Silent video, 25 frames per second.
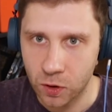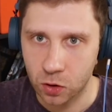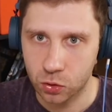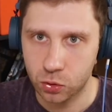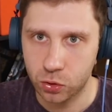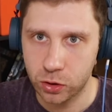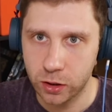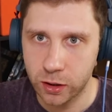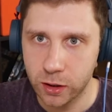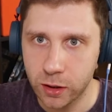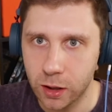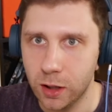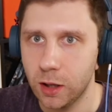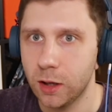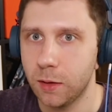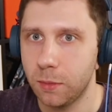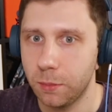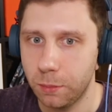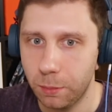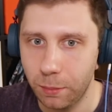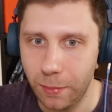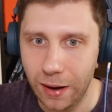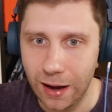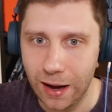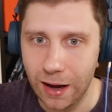który
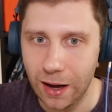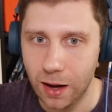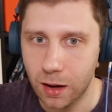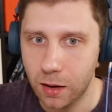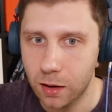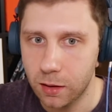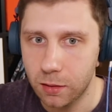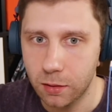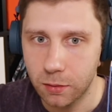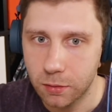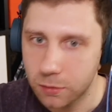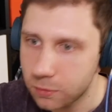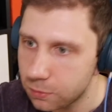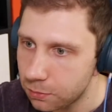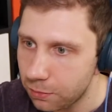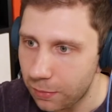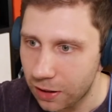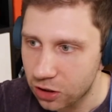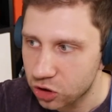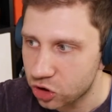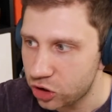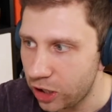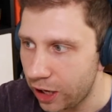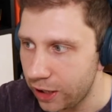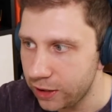ma e,
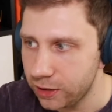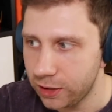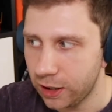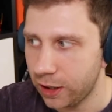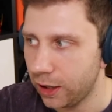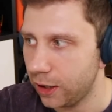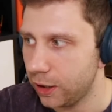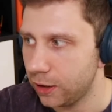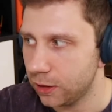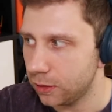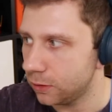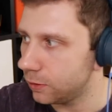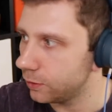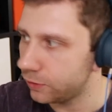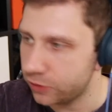marzenie,